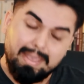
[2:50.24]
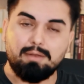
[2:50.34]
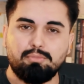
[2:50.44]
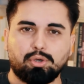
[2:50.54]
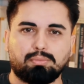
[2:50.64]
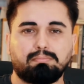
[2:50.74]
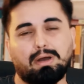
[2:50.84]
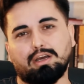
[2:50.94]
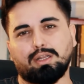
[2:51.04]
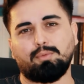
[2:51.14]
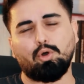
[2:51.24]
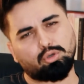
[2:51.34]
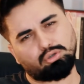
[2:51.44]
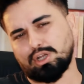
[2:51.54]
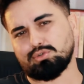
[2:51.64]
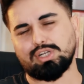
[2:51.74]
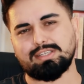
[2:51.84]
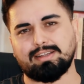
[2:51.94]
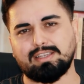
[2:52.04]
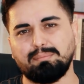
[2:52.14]
Bilmiyorum. Bakalım. Okuduktan
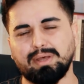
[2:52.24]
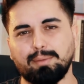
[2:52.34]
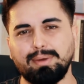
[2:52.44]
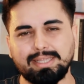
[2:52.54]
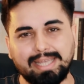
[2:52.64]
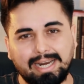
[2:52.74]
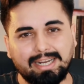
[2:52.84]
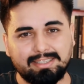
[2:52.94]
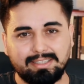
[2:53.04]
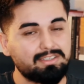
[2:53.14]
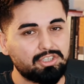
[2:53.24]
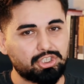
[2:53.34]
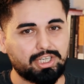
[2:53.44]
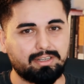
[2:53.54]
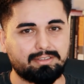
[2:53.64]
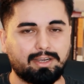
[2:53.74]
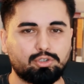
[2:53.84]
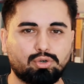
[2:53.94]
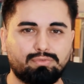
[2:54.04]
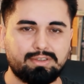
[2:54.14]
sonra zaten beraber değerlendiririz. İçeriye
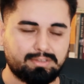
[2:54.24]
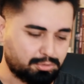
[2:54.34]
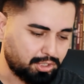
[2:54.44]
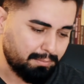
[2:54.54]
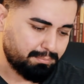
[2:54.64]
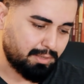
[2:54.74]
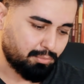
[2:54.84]
dair çok fazla bir şey